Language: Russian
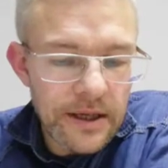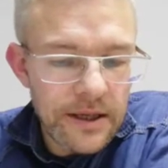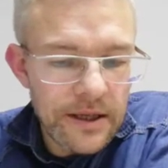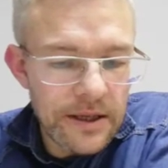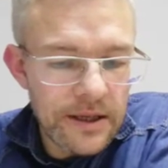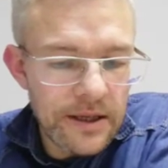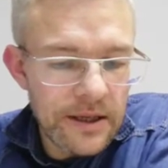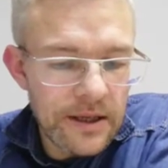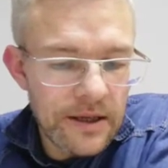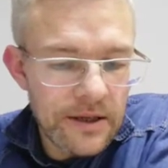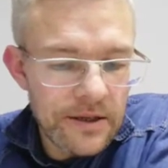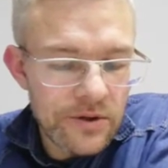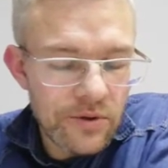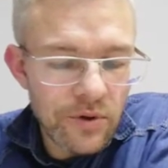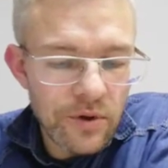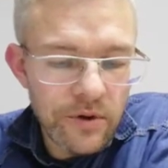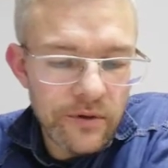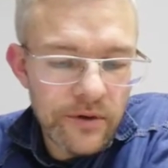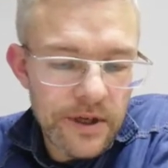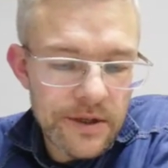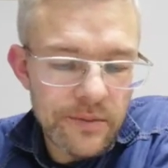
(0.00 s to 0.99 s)
и
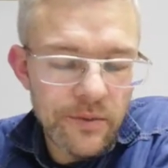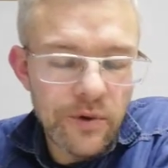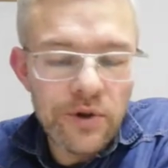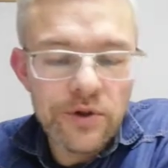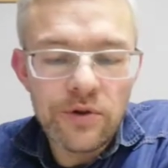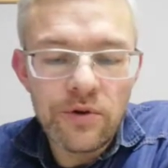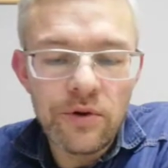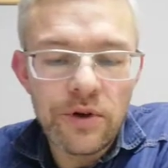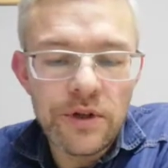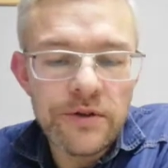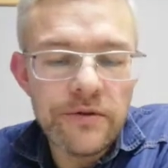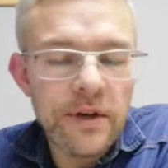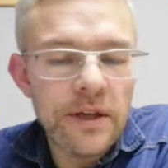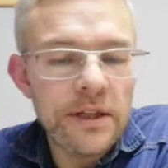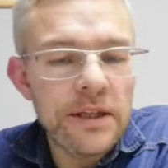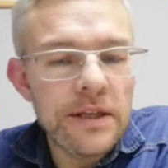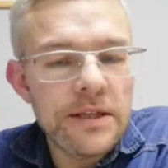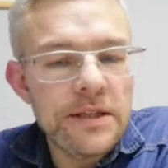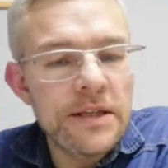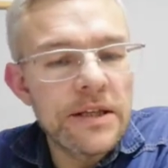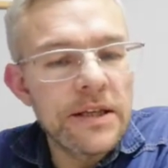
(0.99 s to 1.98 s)
48 и
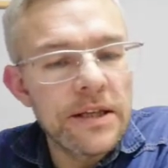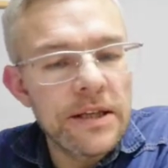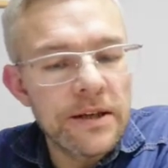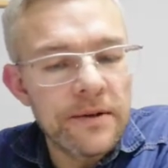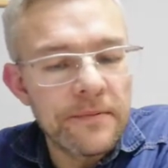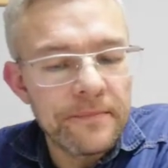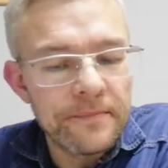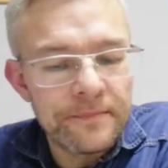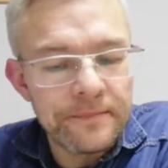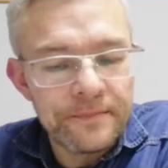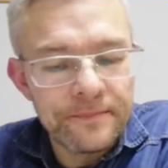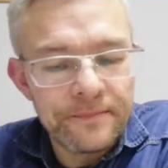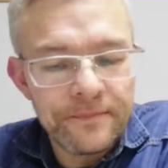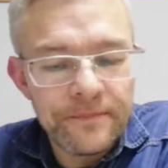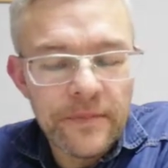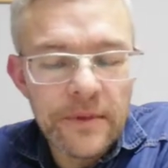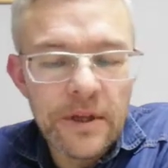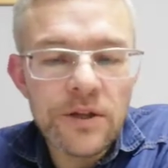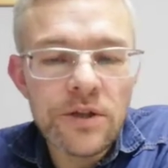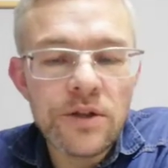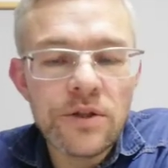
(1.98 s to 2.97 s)
49 стихи
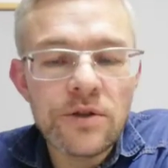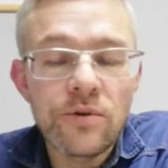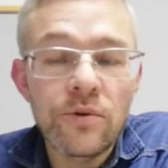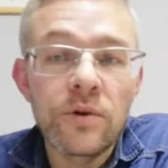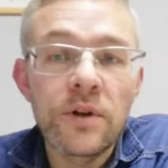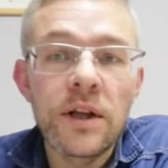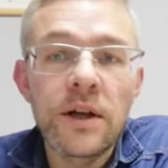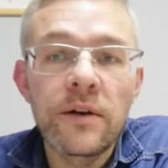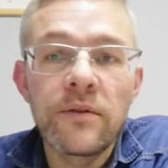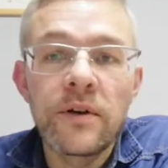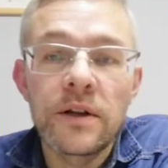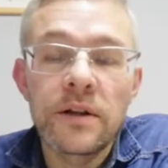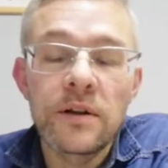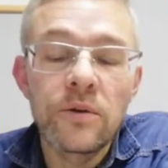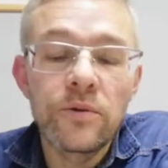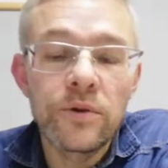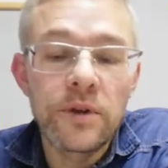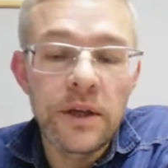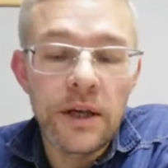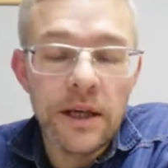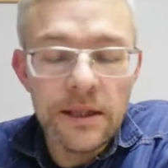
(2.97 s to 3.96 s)
6 главы от
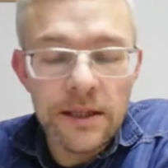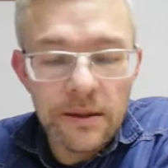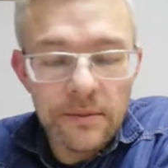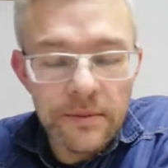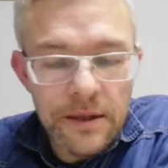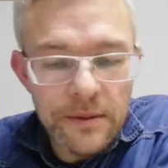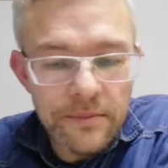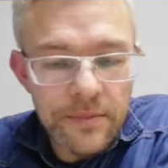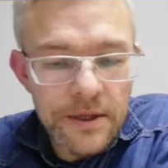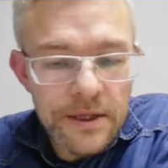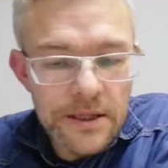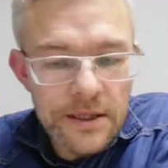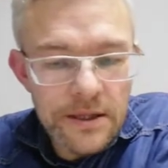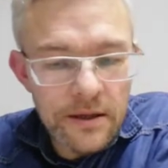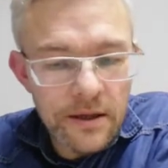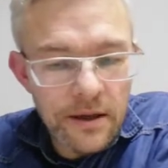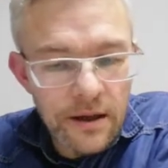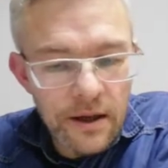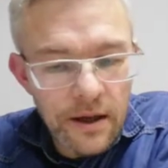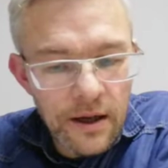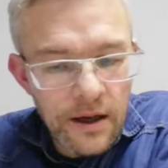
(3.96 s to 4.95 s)
Луки, а там
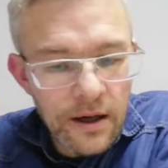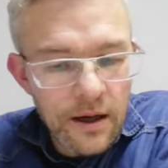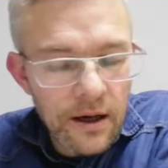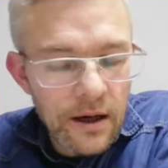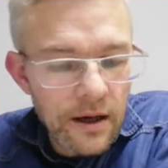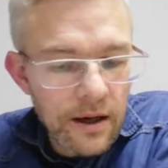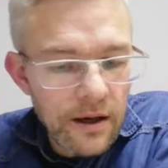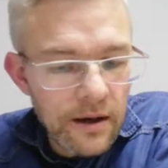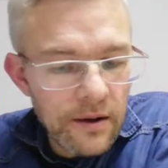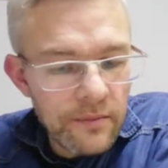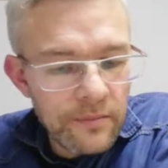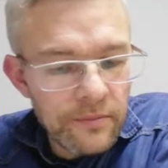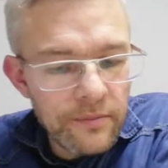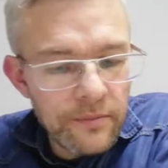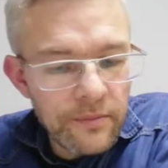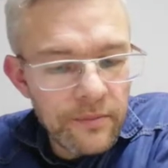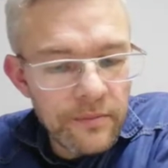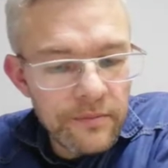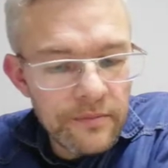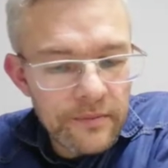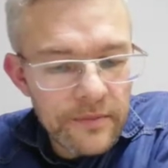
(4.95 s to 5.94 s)
написано –
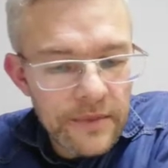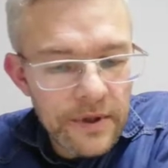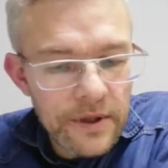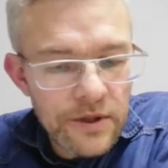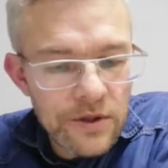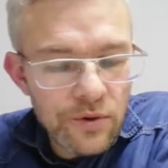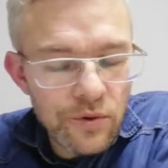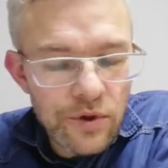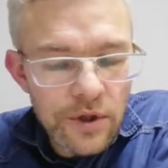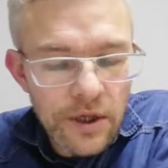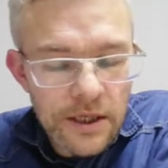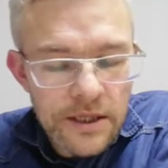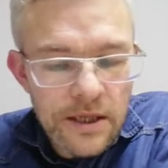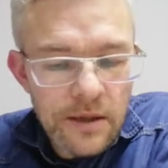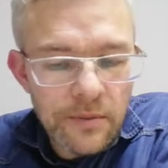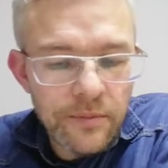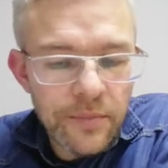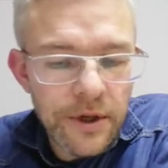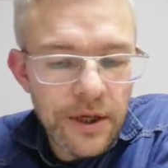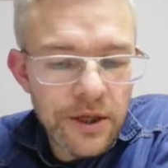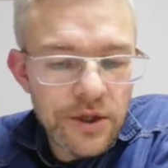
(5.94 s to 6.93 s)
Иисус сказал
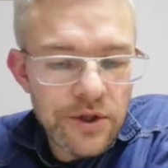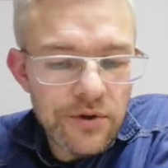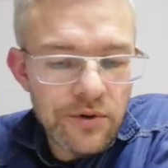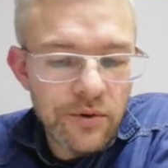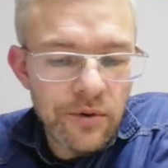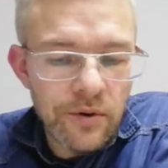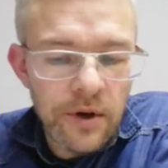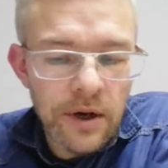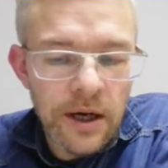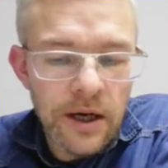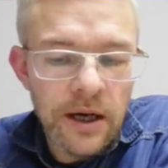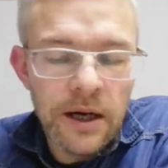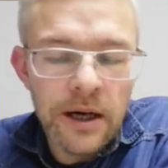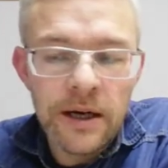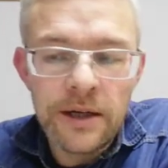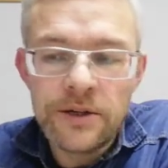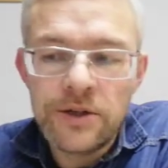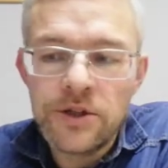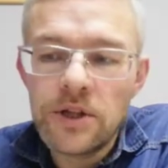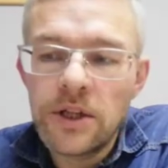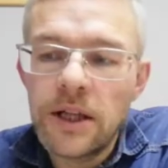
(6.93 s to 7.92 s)
притчу
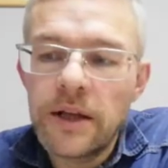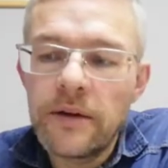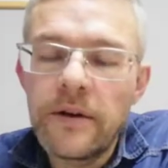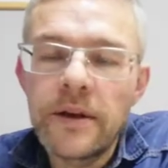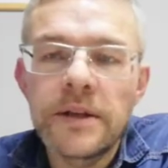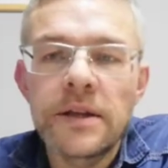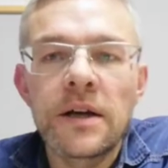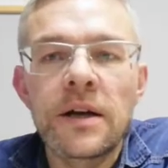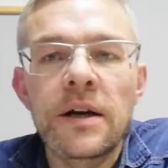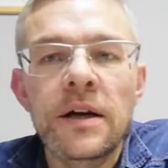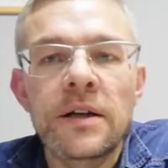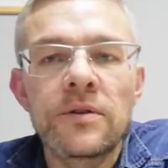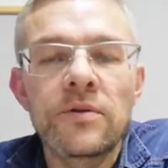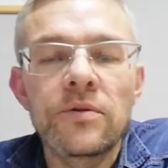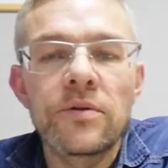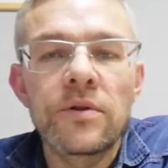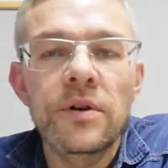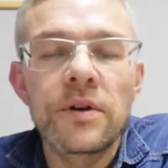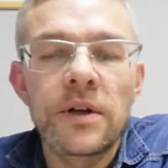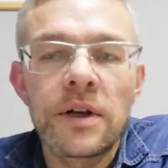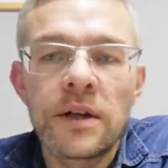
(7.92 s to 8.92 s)
о человеке,
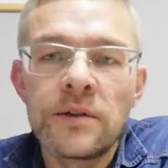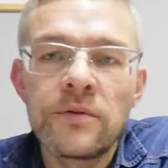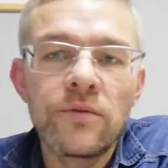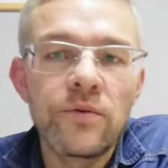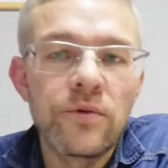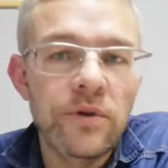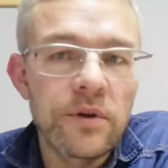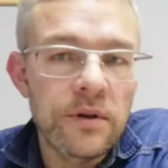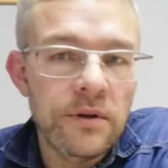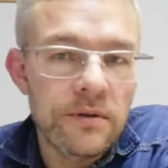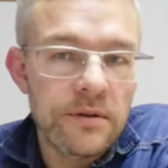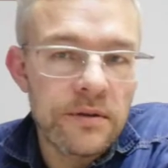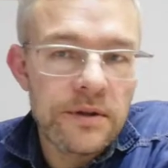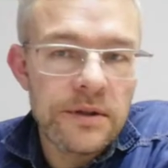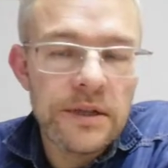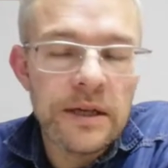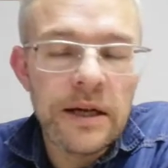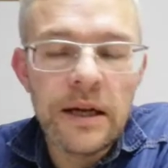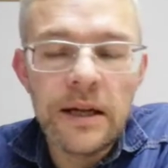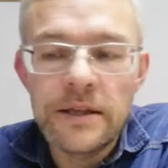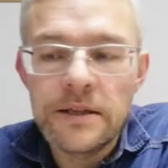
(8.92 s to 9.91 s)
который, о двух
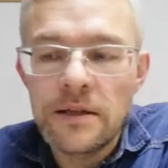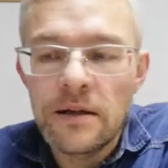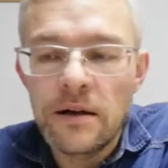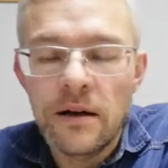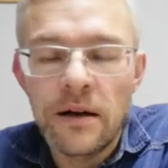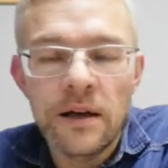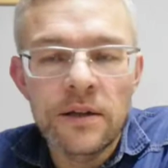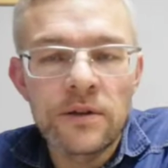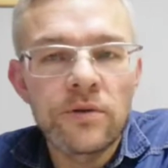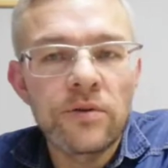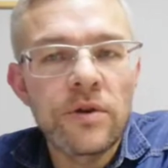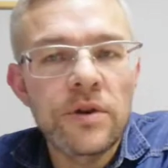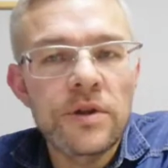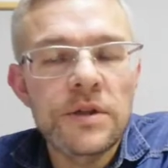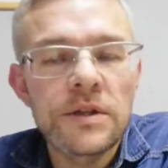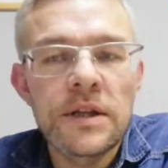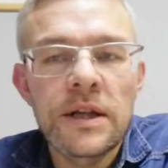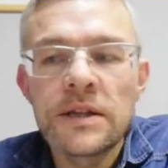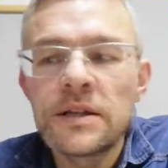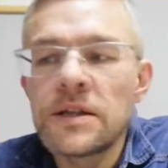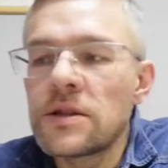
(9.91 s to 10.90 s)
строителях, который
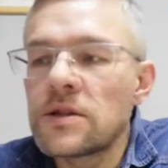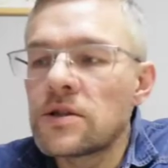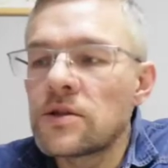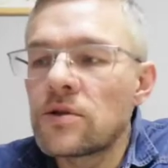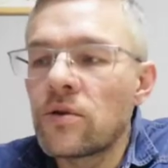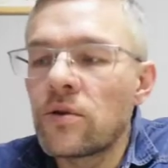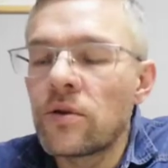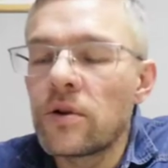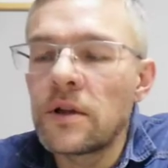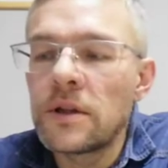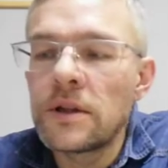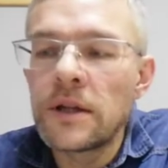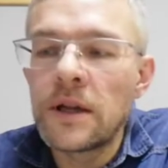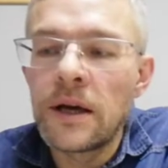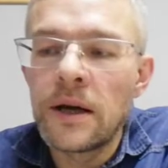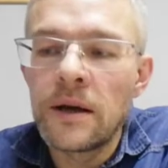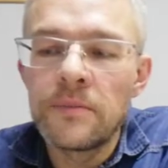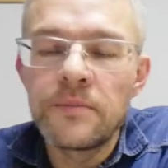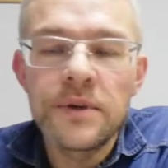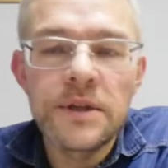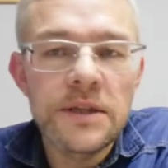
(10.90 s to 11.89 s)
один строил
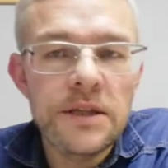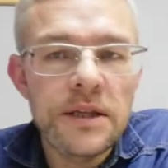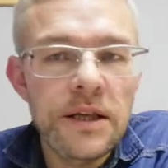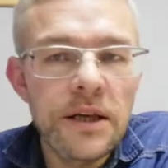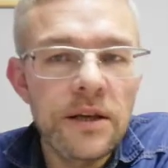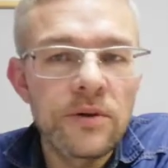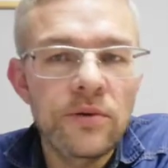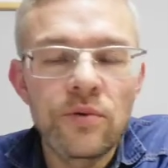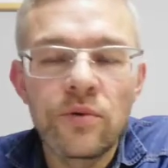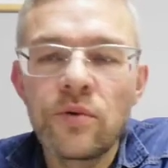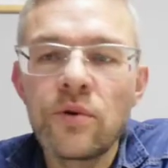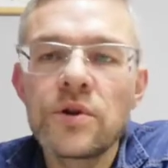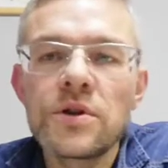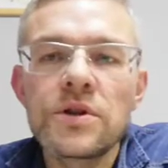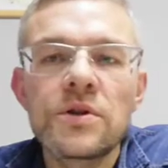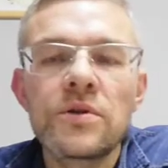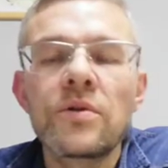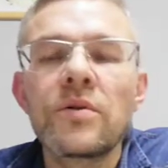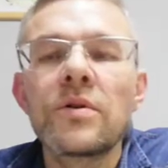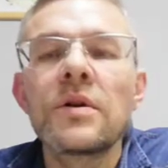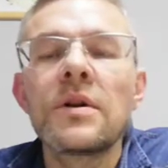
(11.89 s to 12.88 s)
на песке, другой
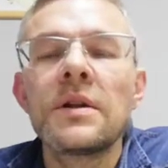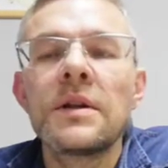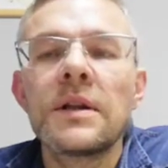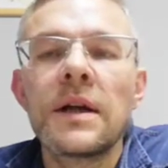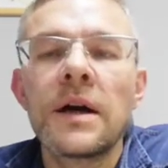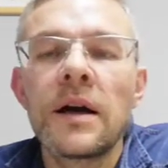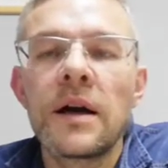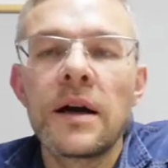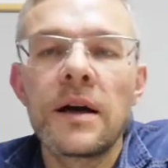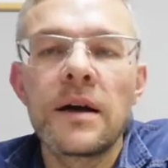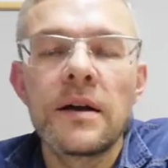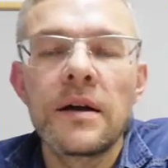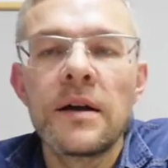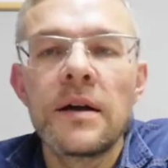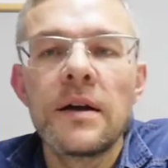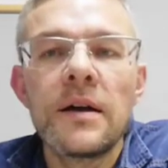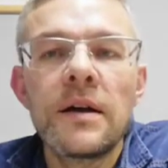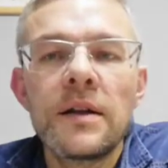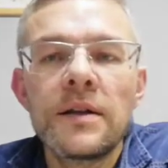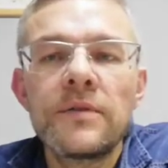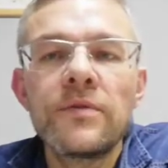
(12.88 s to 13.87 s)
строил на
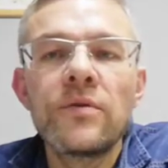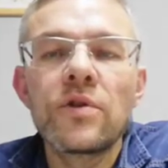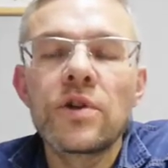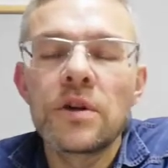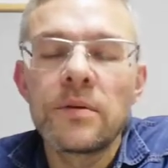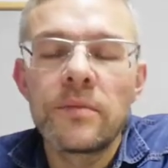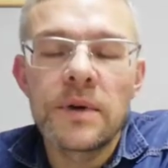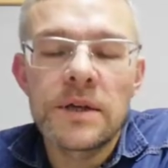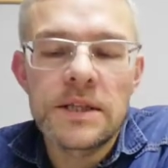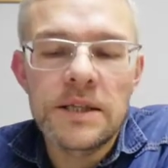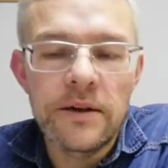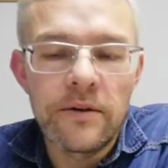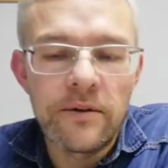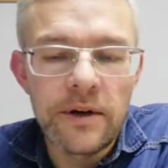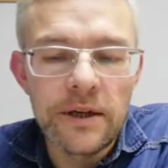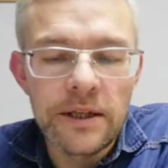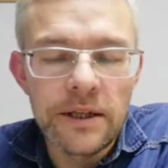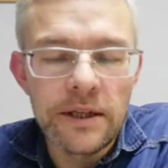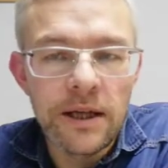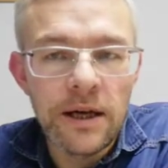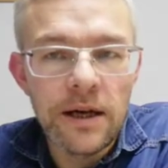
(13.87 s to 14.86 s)
твердом
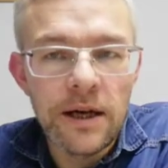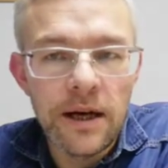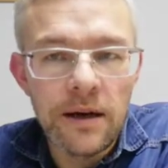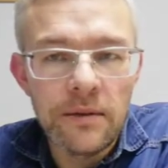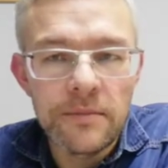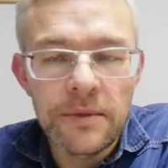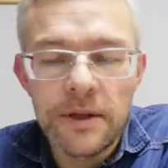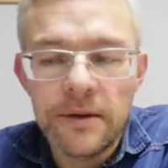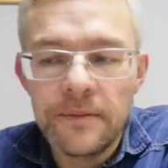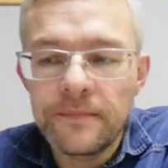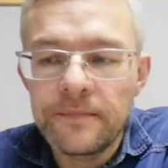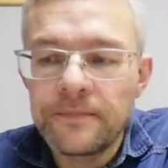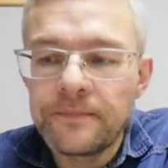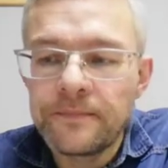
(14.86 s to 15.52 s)
основании, на камне.